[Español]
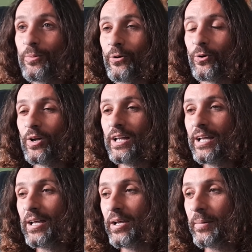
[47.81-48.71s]
Pero,
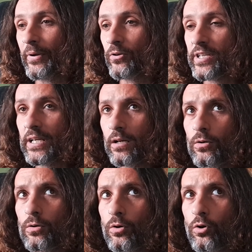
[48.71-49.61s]
pero sí que
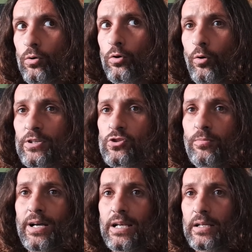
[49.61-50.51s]
lo, paso mal.